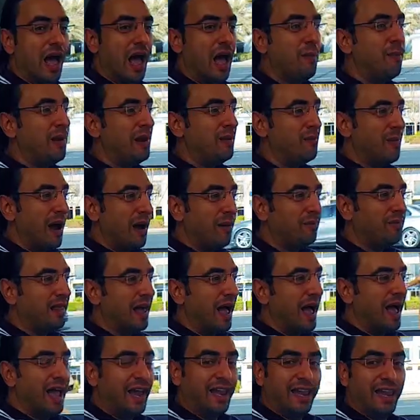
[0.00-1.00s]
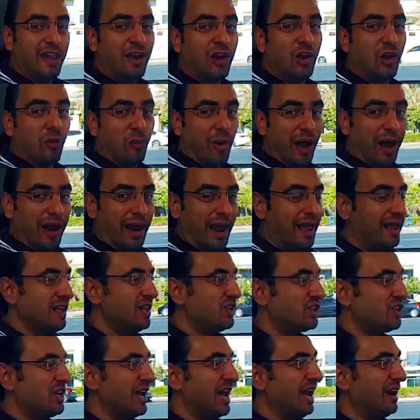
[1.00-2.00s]
قبل ما ابدا احكي لكم عن
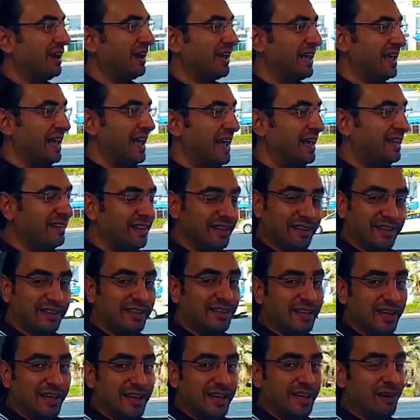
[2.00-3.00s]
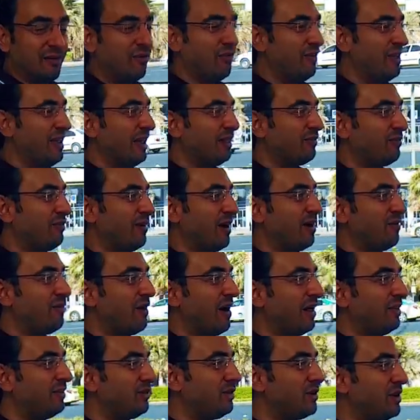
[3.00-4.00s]
اي شيء عن قياده الفيات
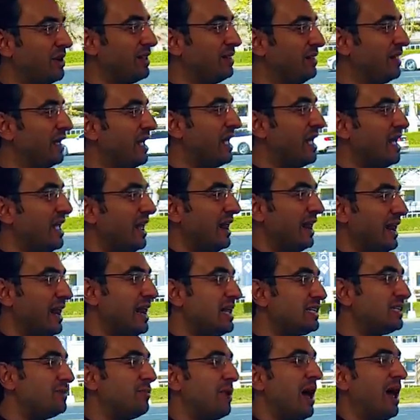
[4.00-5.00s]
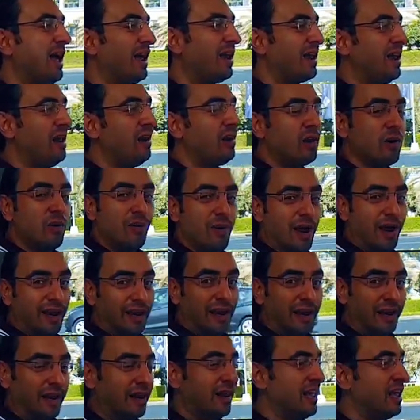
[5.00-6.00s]
500 لازم احكي لكم
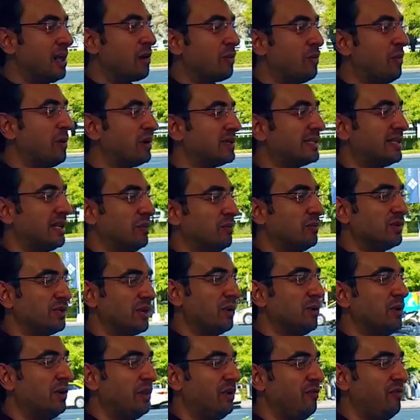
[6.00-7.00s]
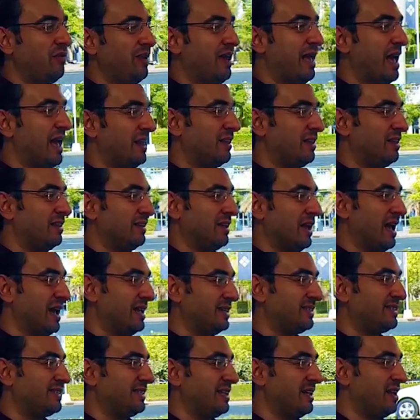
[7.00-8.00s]
عن الجير بوكس المزود في هذه هاي
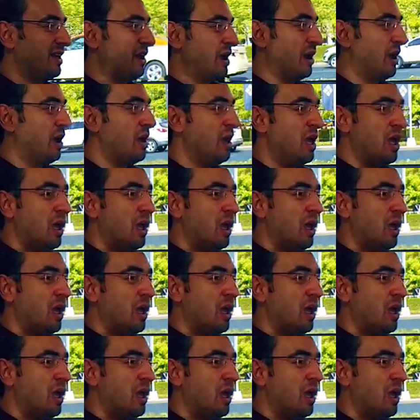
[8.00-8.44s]
السياره